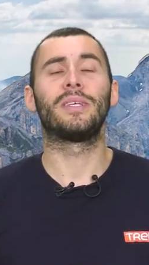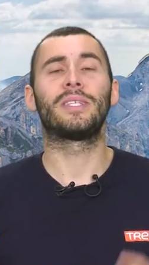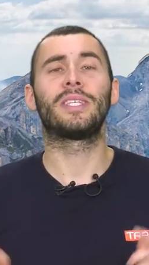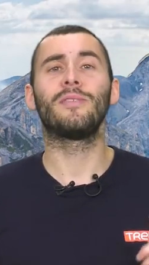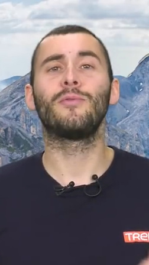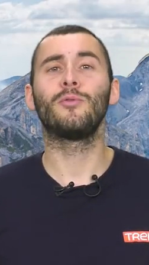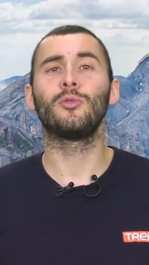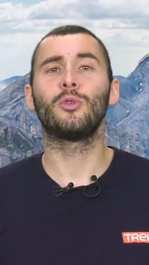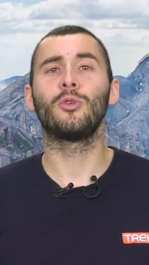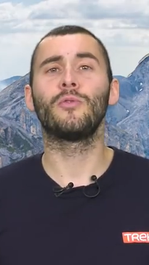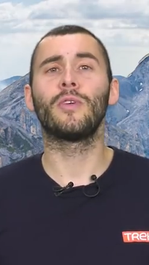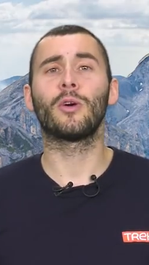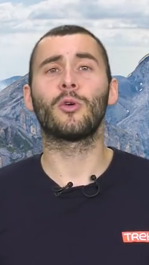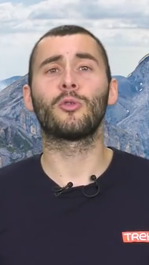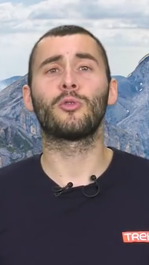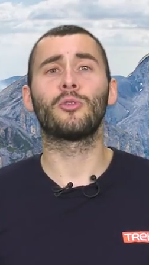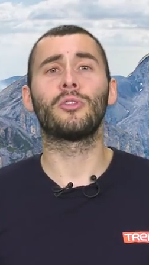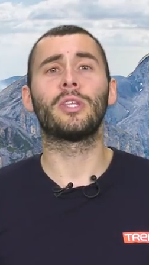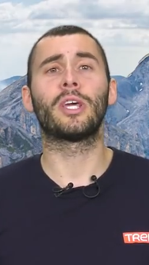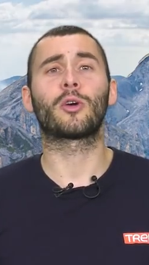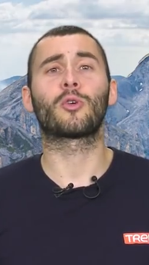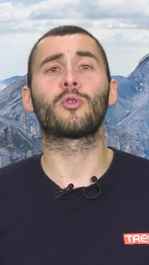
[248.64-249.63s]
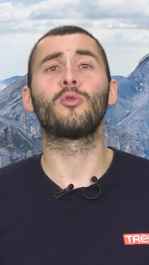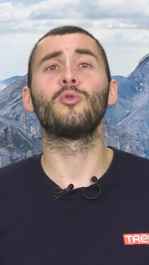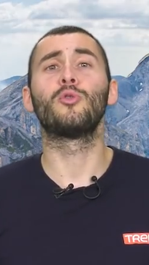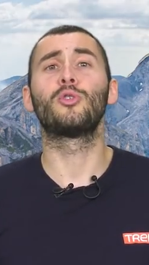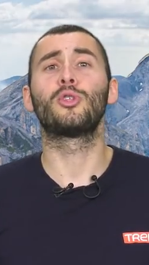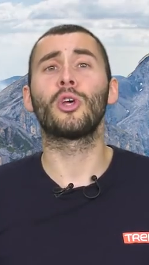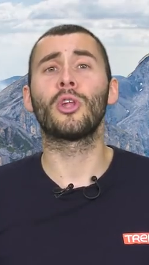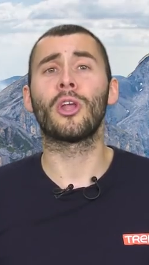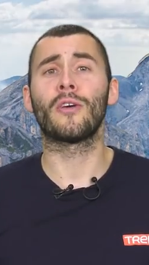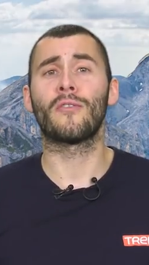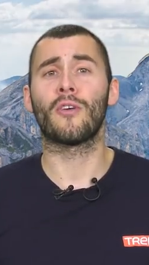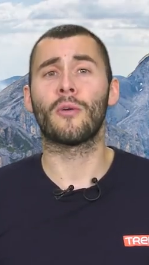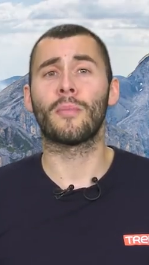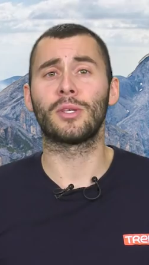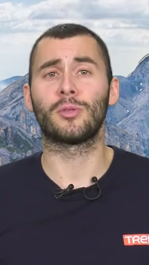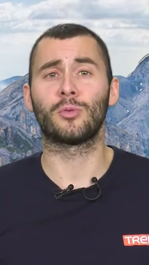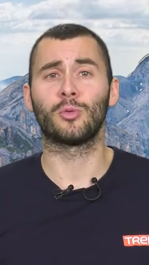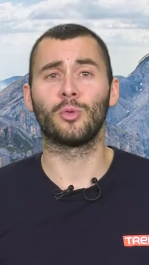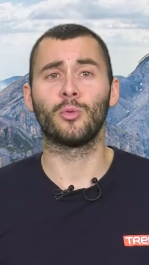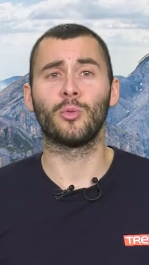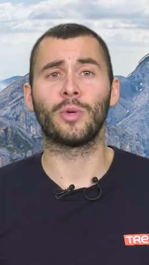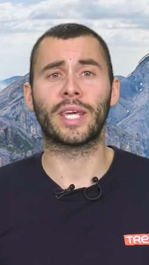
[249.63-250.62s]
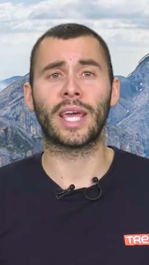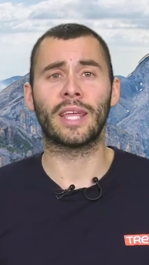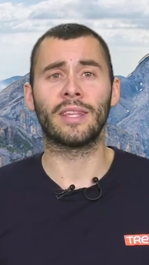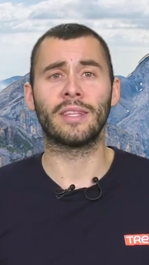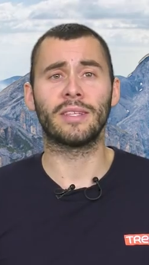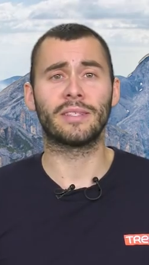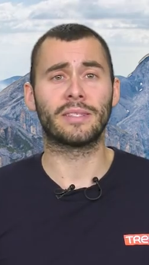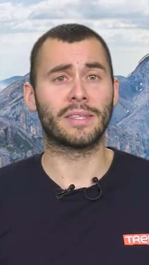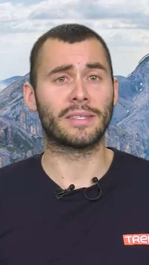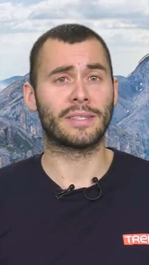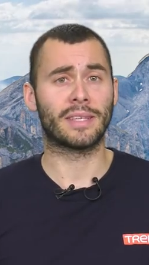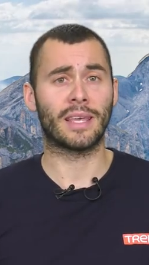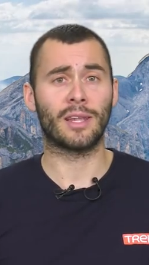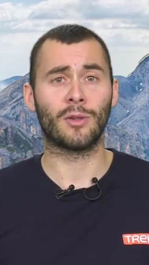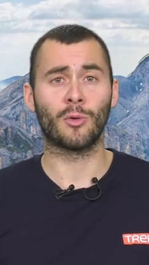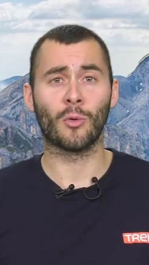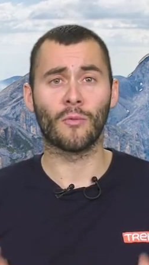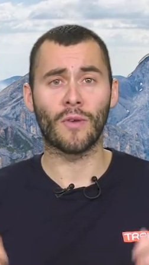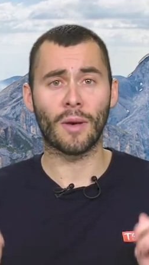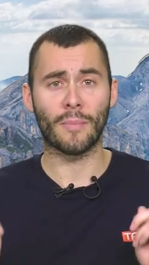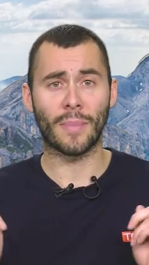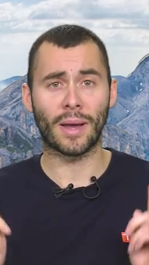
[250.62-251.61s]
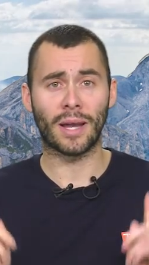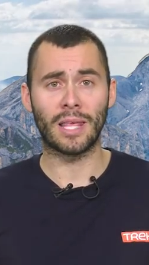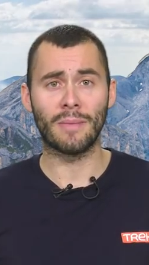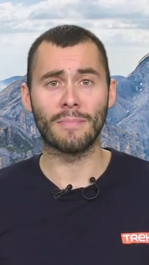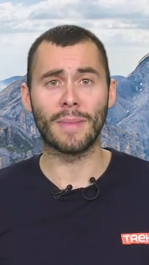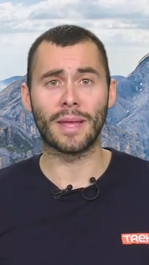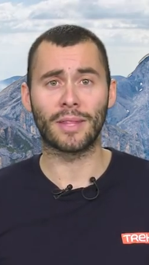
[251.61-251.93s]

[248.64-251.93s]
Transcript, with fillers: Mais si vous devez retenir qu'une seule information du week-end, c'est celle dont on va parler